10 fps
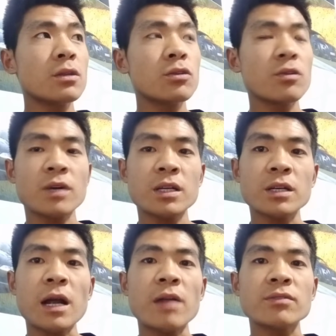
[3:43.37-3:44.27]
对方这
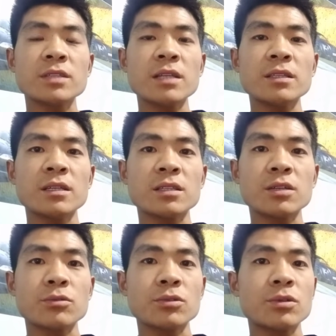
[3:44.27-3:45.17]
个 F 三 的
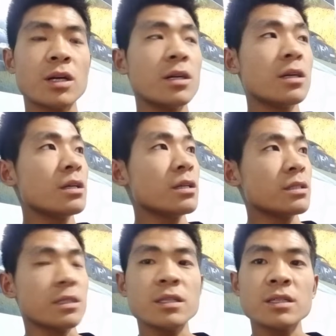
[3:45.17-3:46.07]
车主说，
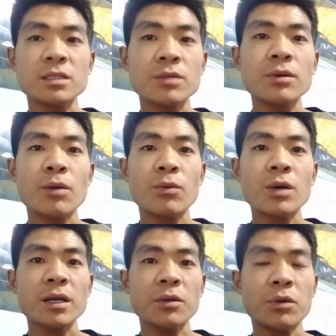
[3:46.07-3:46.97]
你这个情况
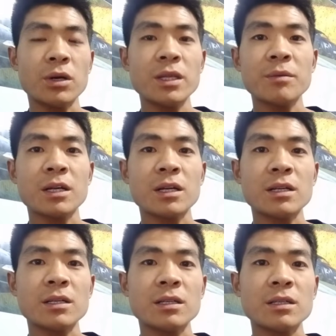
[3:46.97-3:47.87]
我给我那
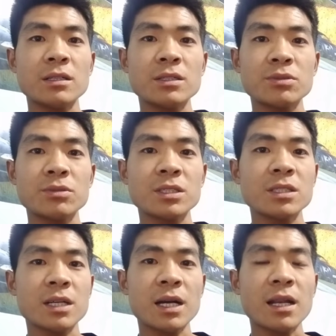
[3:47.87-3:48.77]
边修车
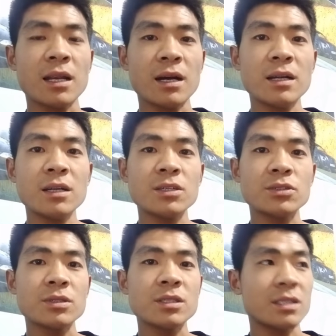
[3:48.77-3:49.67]
的看了，
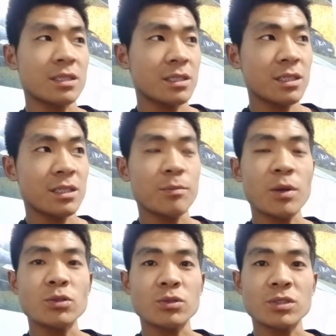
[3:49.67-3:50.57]
说是你这个
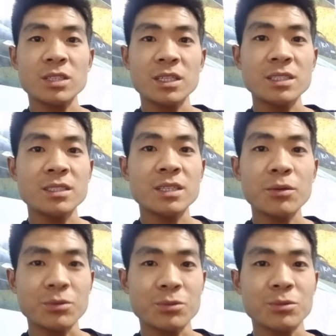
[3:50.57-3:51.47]
保守之内一
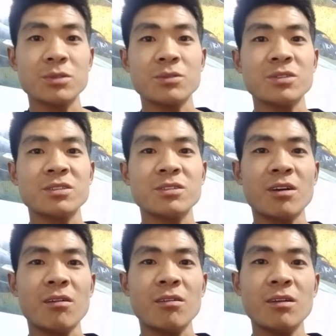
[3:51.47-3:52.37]
千五就能修
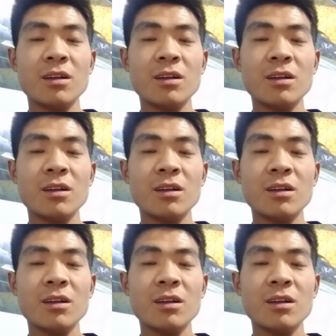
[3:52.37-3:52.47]
好。